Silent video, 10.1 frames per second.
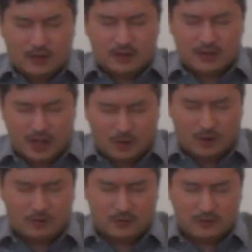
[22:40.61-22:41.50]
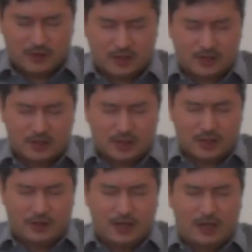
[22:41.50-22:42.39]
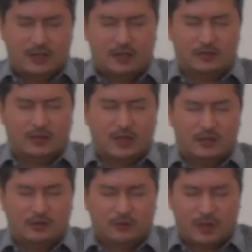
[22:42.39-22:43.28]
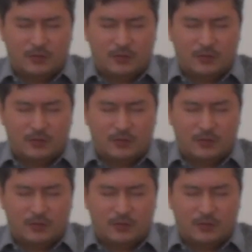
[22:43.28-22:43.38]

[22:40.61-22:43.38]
しかも私たちにはイスラエルの